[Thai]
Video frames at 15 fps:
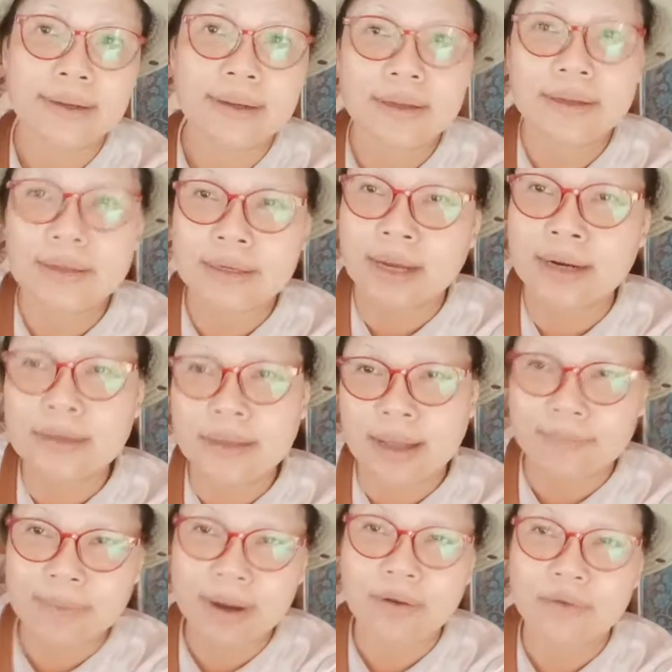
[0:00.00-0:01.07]
ฉันสา
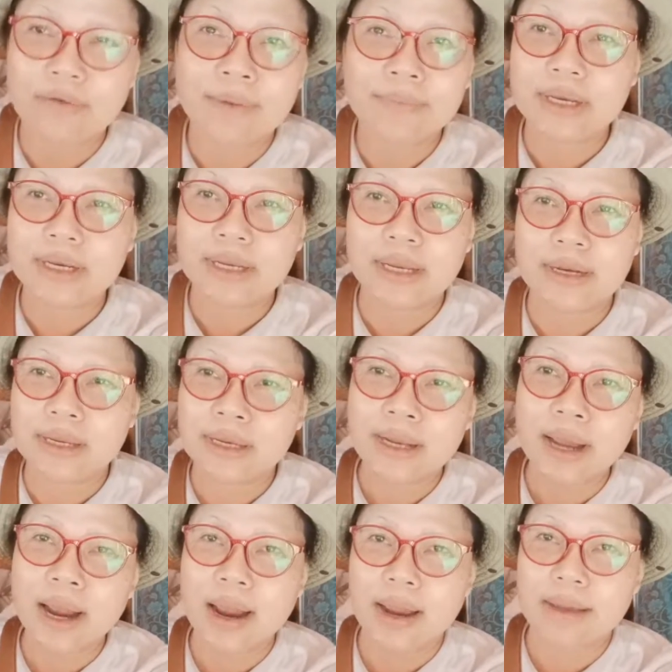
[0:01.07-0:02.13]
มารถออกความคิดเห็นนี้
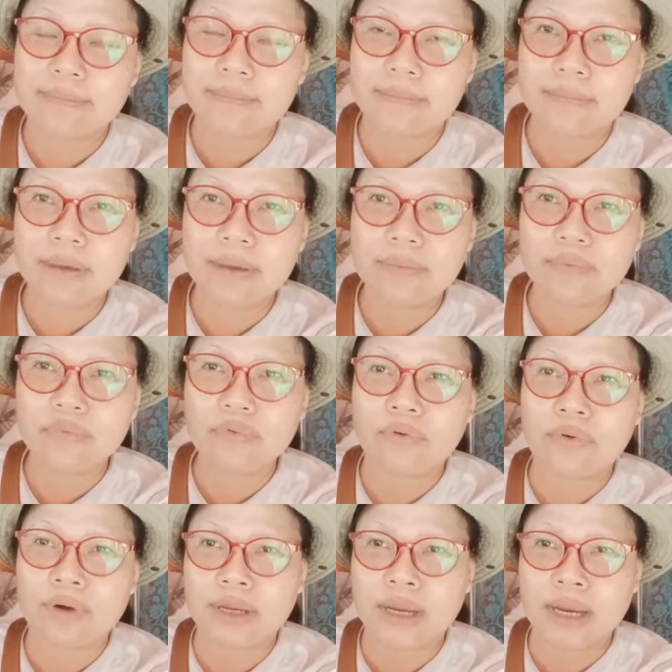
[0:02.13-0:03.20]
ได้ มีผู้คน
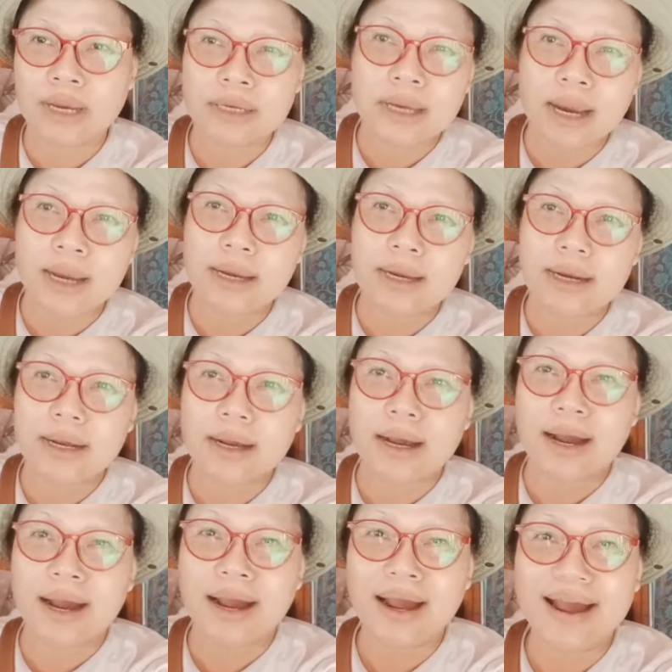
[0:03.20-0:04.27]
เกรงใจนะคะ
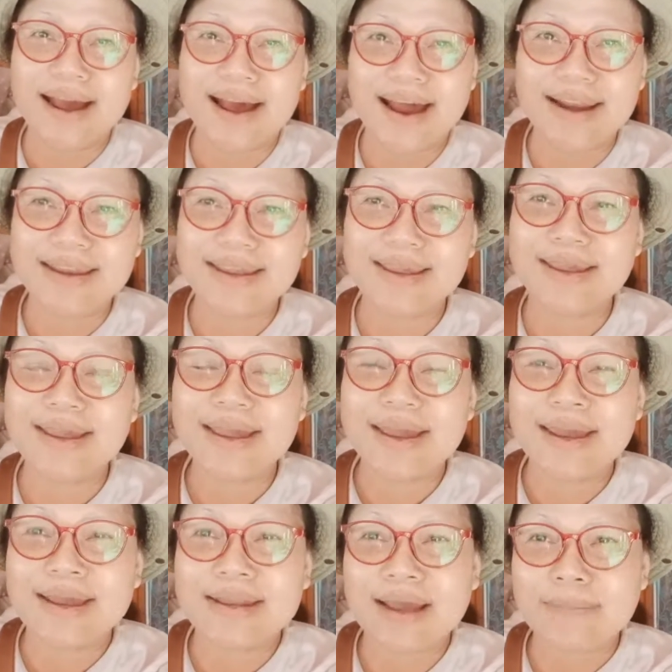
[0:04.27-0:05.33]
อันนี้
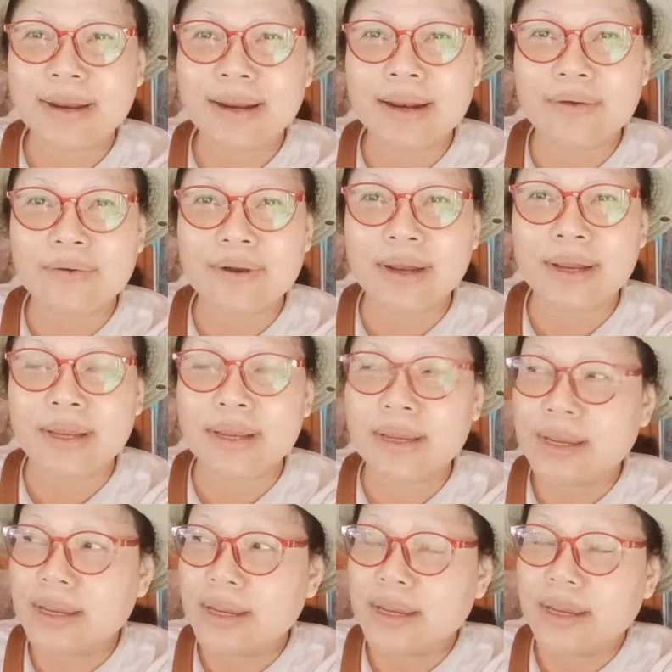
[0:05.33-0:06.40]
ทำให้เราได้
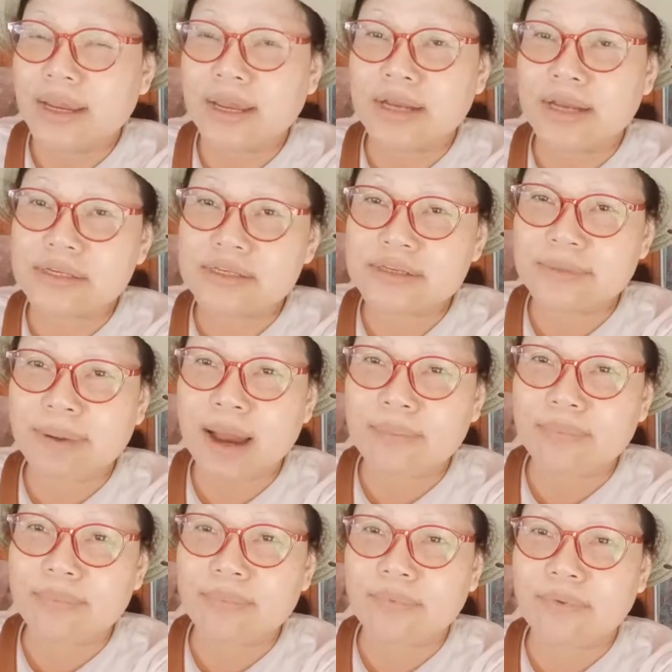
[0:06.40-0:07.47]
เห็นสภาพ
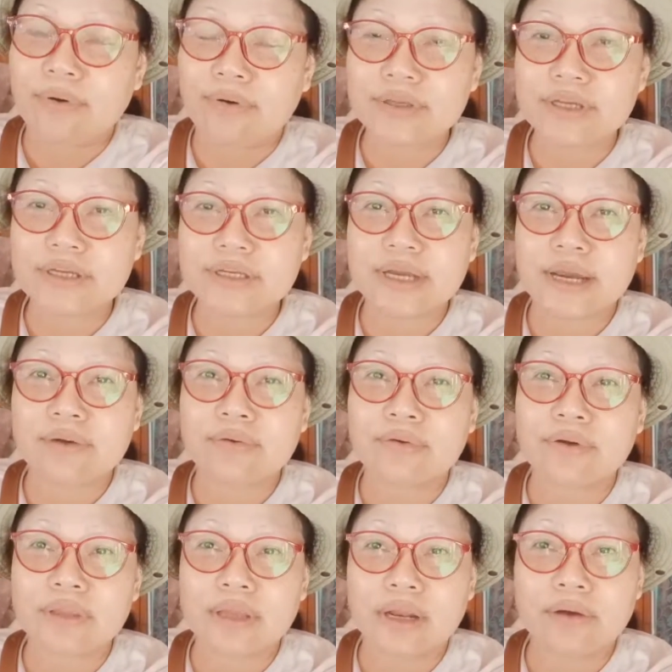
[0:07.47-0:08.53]
ของจิตใจคน
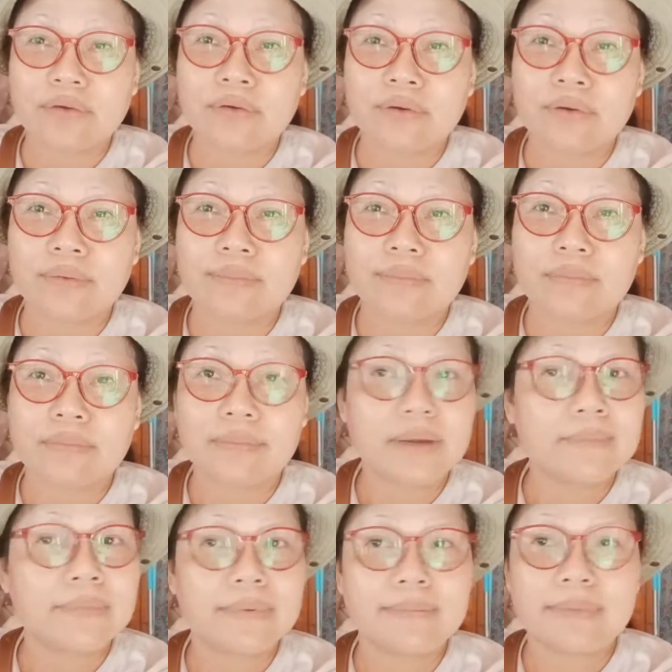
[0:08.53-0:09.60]
แต่ละคนไม
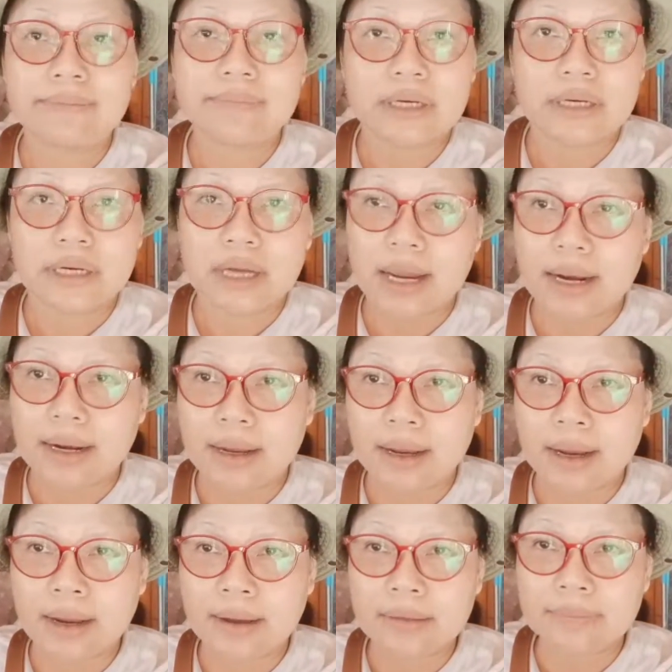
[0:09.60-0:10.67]
ไม่ไม่เหมือนกันนะ
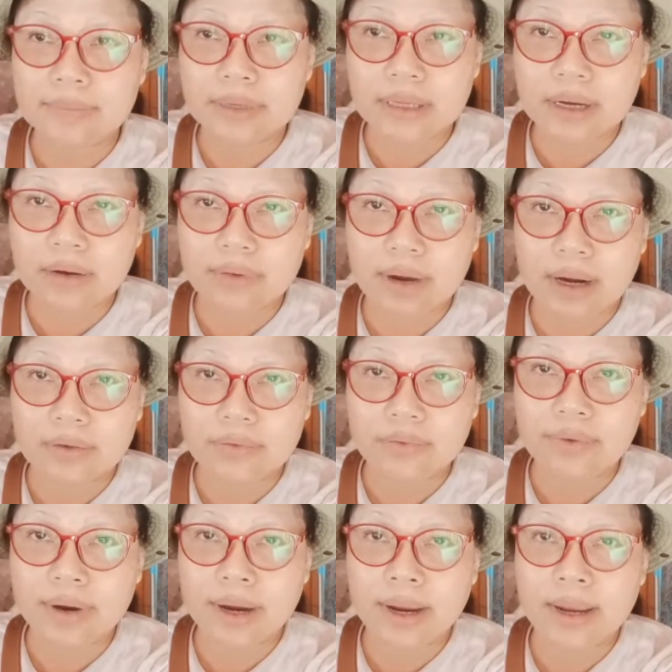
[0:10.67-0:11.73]
คะไม่เท่ากัน
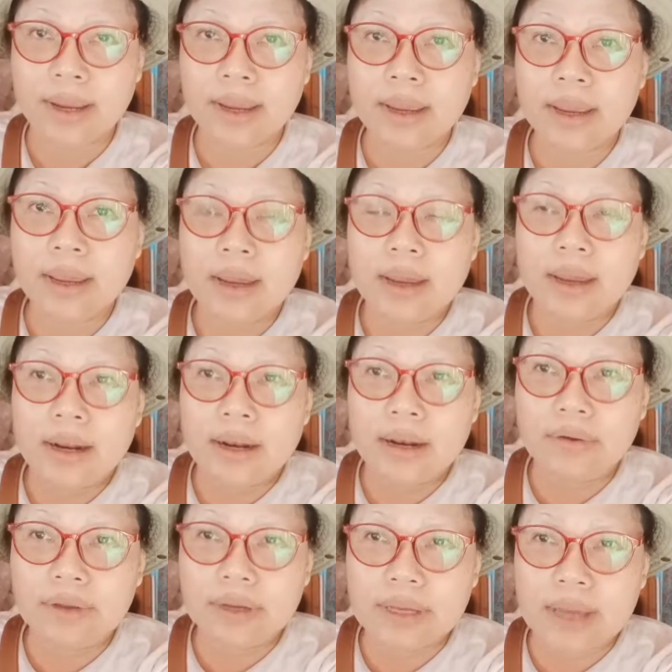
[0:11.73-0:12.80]
ด้วย แล้ว
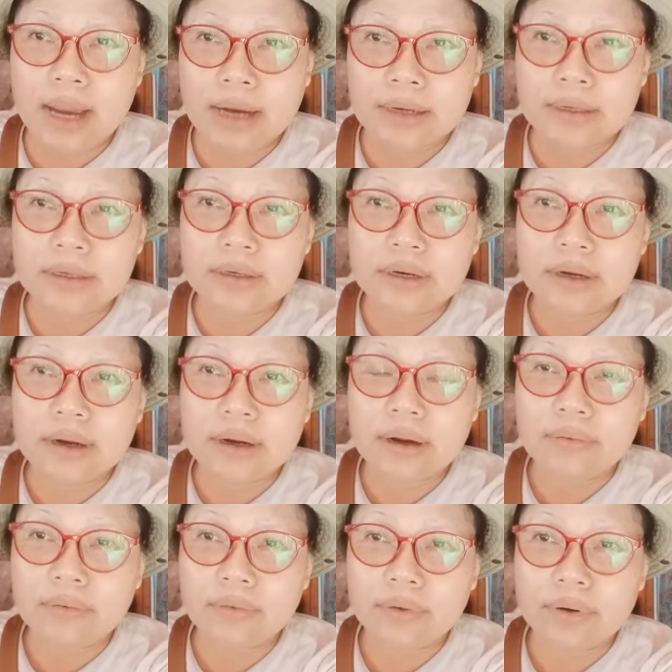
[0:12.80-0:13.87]
อีกอย่างหนึ่งนะคะ
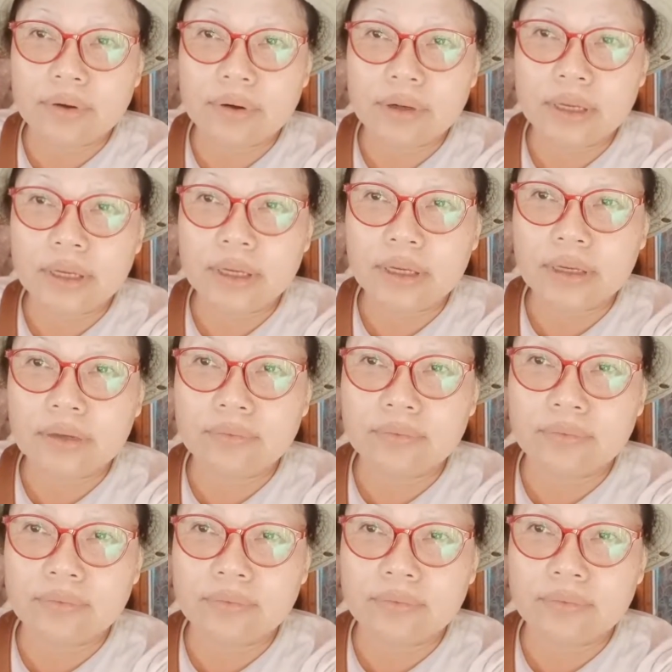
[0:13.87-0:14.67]
คนที่อยู่